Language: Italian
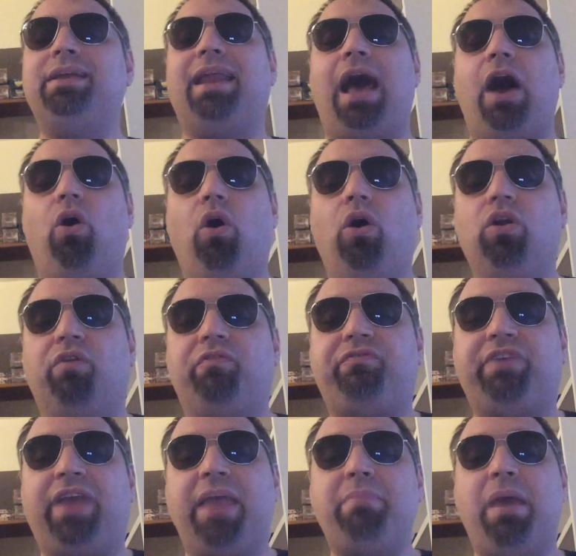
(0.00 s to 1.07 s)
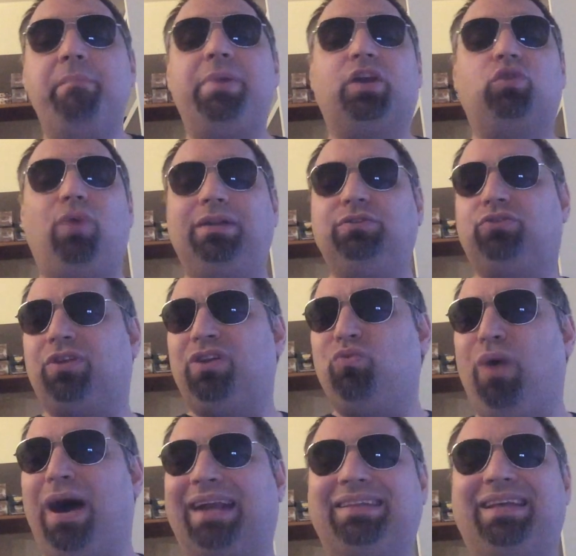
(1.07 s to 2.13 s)
nella Hall of Fame per quanto
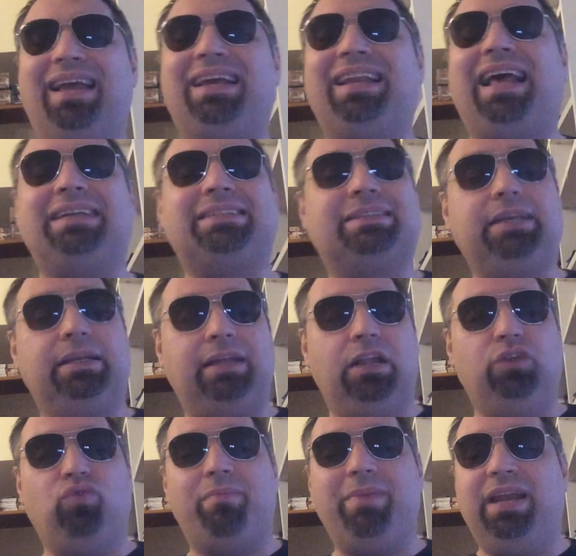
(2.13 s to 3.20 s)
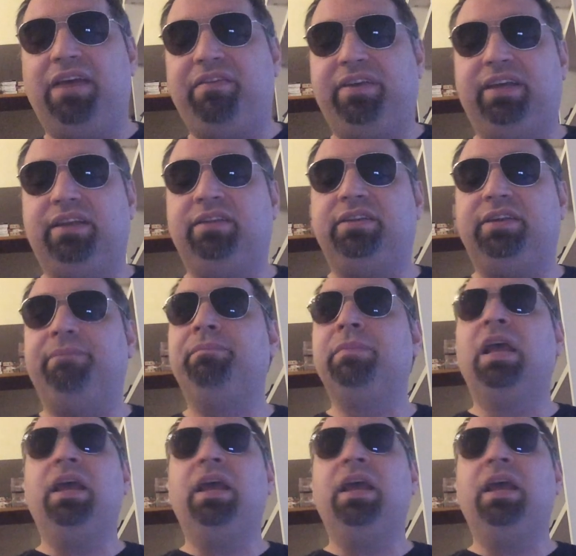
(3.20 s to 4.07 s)
riguarda la classe del 2020.